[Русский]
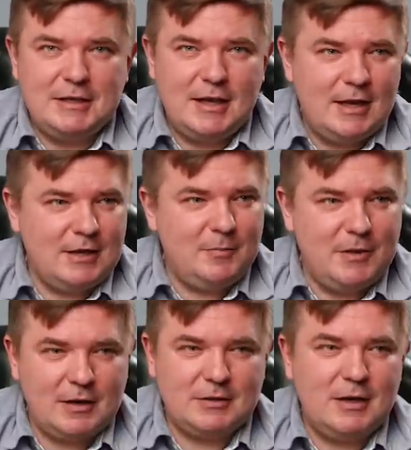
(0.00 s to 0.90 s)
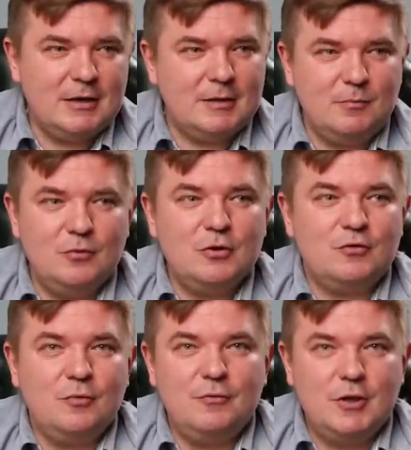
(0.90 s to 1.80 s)
да, и теперь остался,
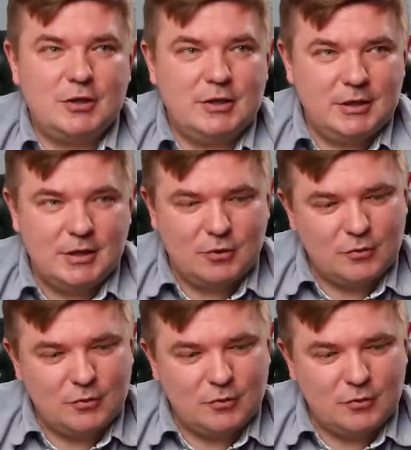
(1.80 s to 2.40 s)
будешь в нем вечно сидеть.